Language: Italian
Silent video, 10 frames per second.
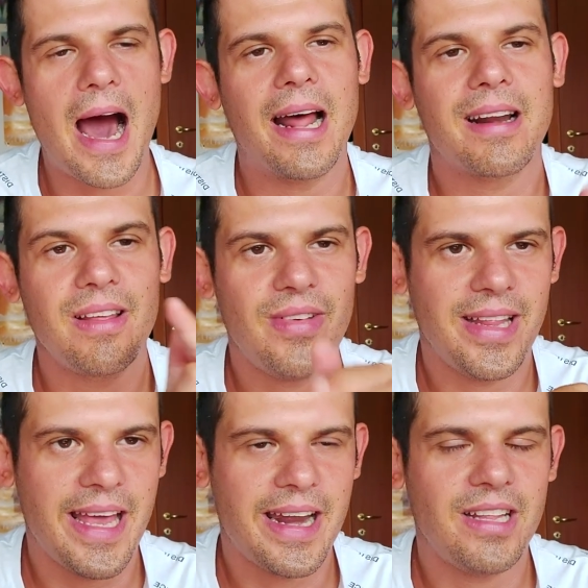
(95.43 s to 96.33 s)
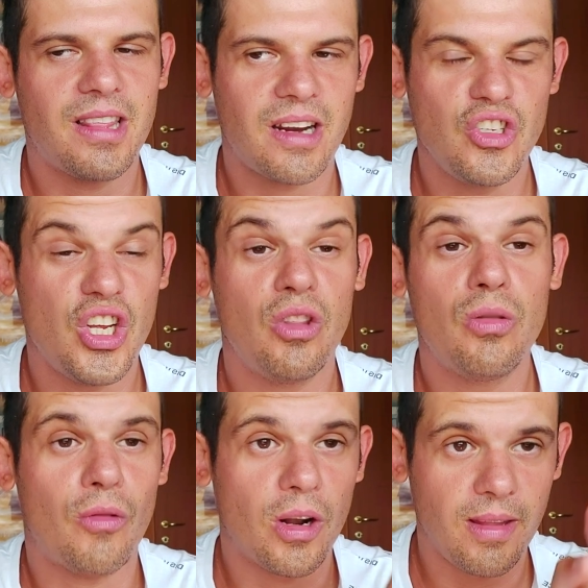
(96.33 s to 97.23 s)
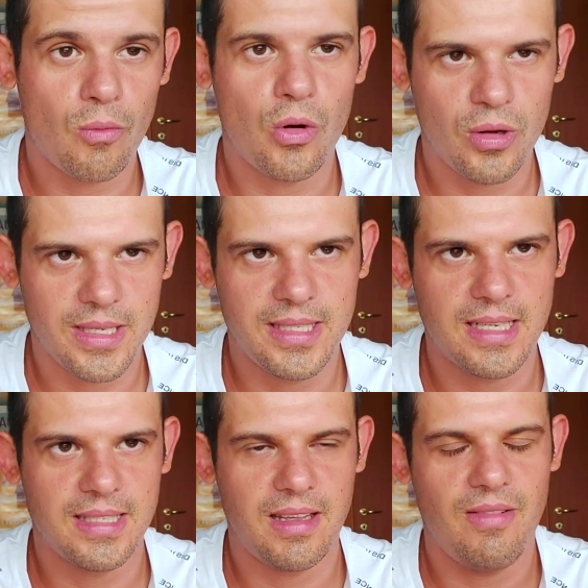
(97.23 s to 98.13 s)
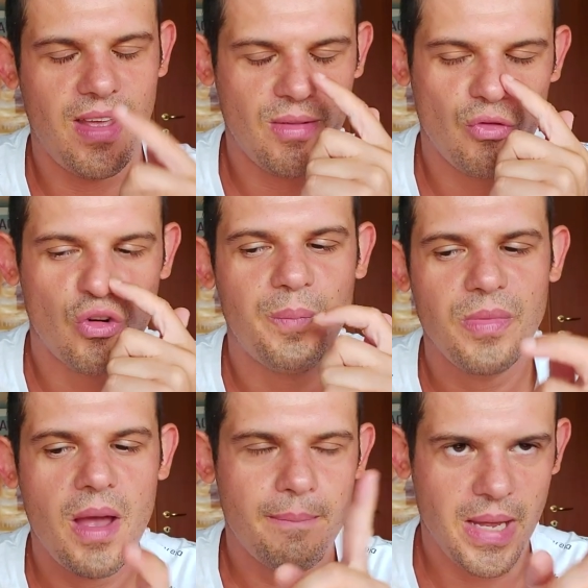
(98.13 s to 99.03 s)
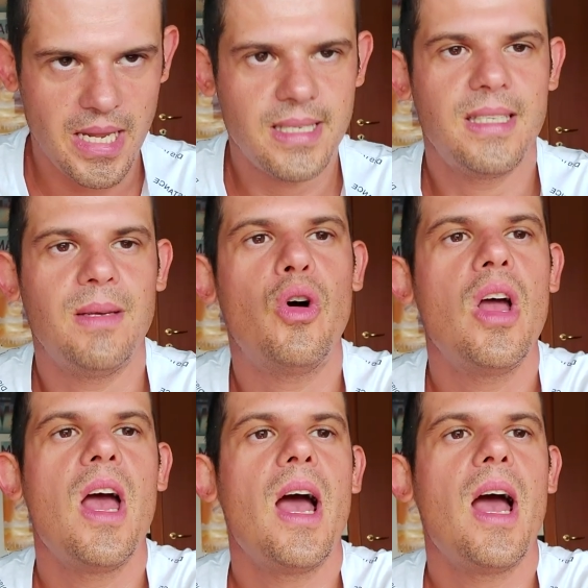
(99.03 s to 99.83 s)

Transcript: a rivedere 300 volte quello che sta scrivendo benissimo